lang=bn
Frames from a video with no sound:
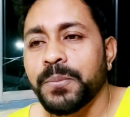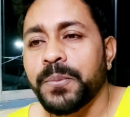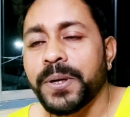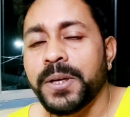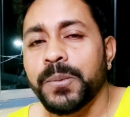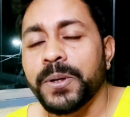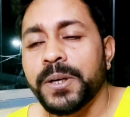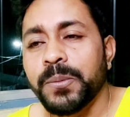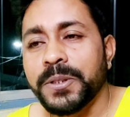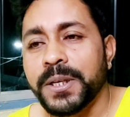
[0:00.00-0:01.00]
পনির
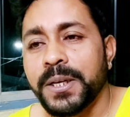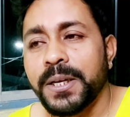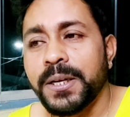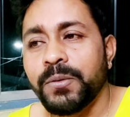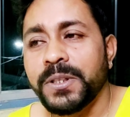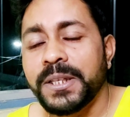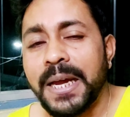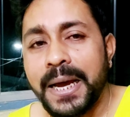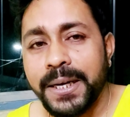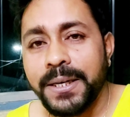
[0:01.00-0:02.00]
বাটার মশলা উইথ
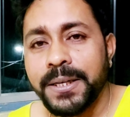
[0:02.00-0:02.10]
নান